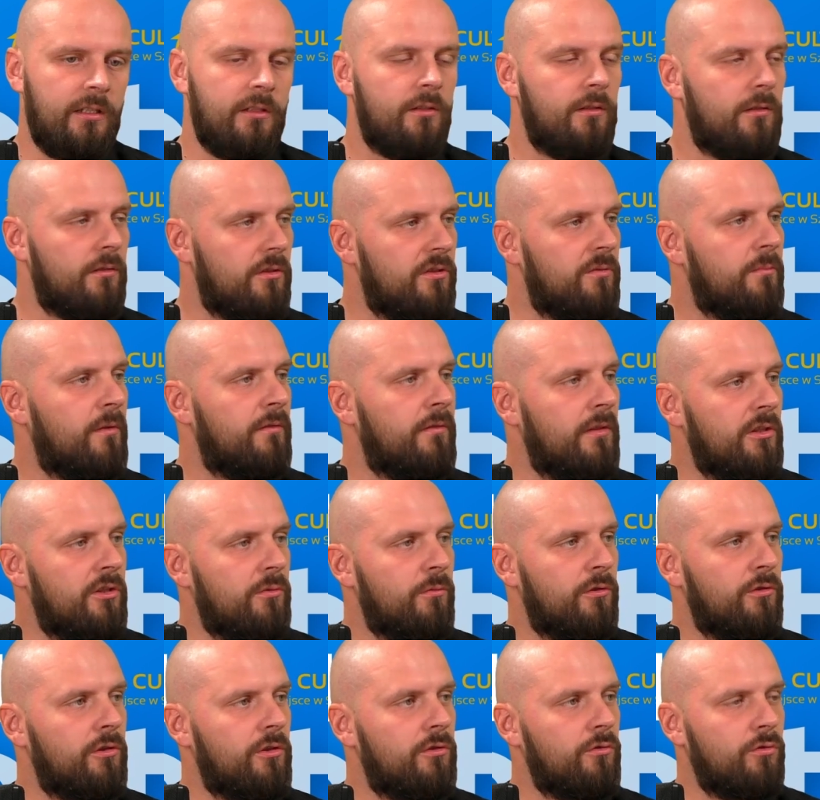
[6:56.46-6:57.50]

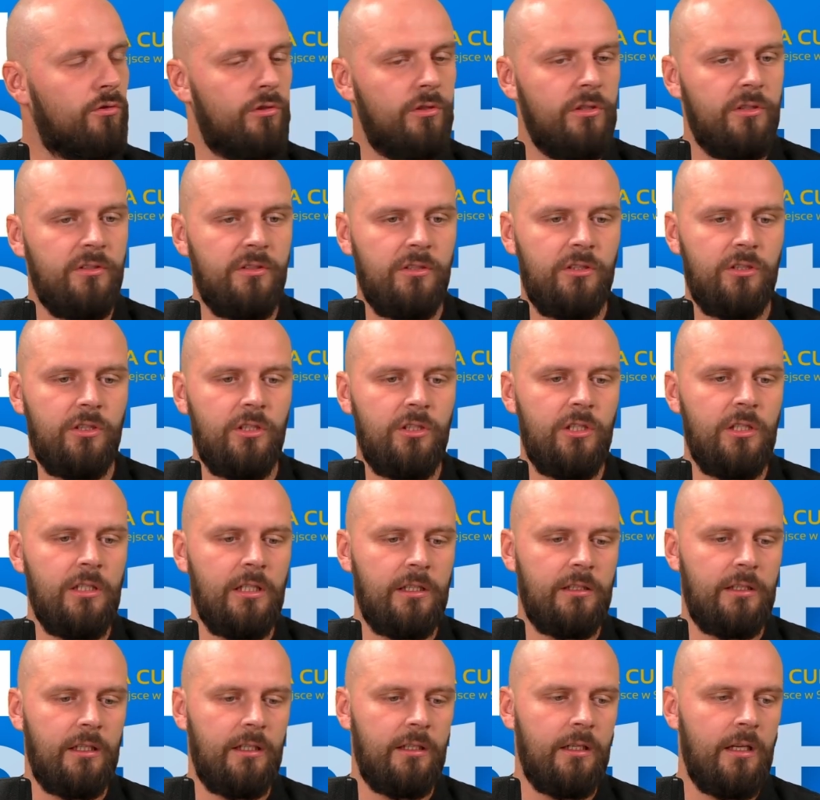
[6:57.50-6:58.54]
rozmawialiśmy o tej drużynie ze Szczecina,
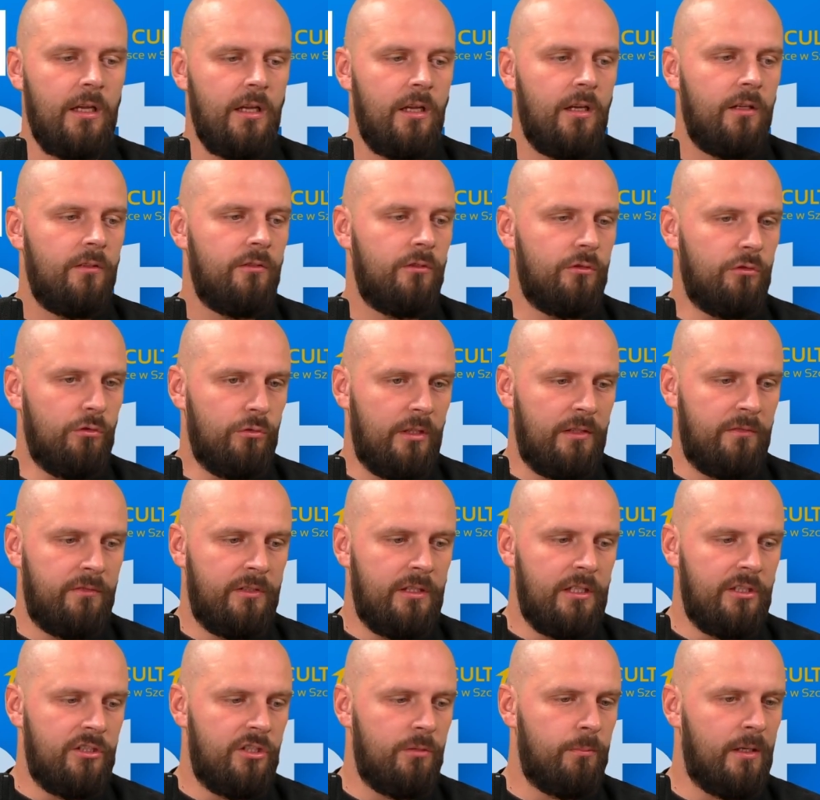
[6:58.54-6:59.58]
tak? No tutaj
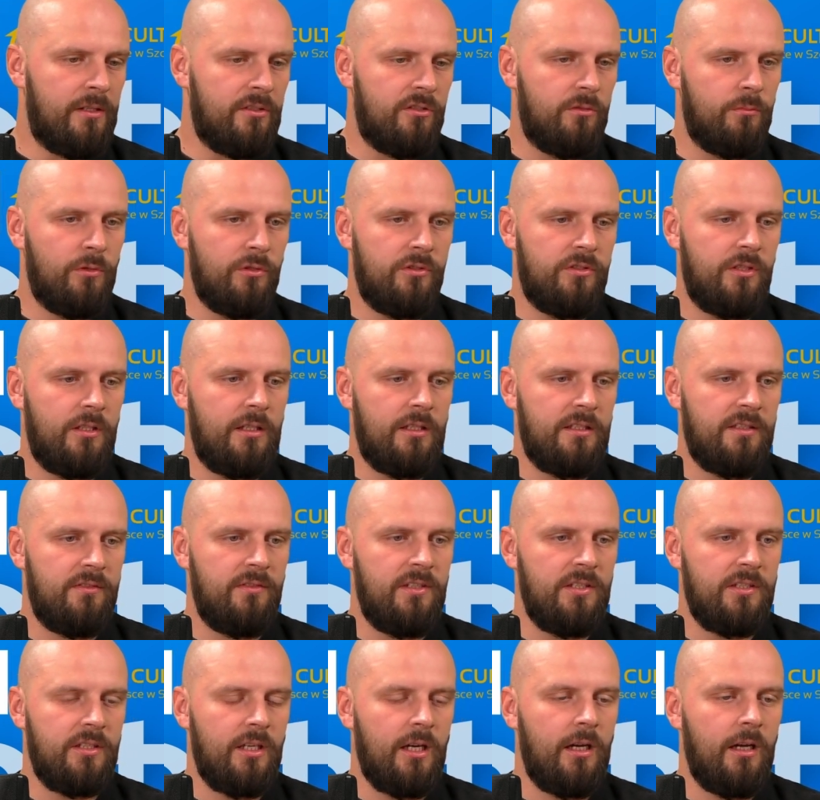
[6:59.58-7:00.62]
widać, że bardzo mocne
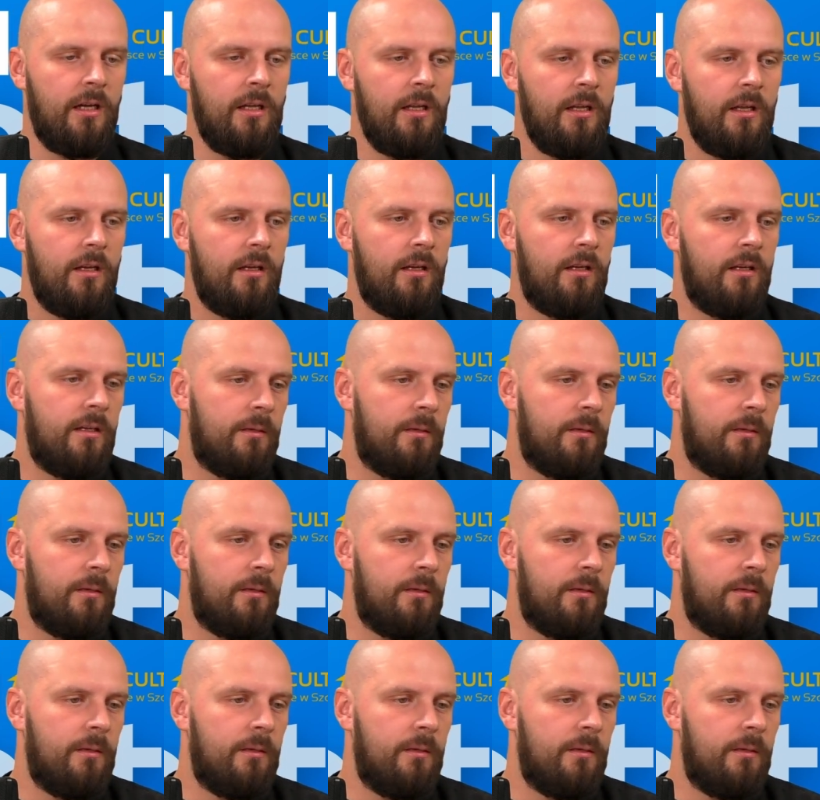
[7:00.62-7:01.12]
nazwiska. E,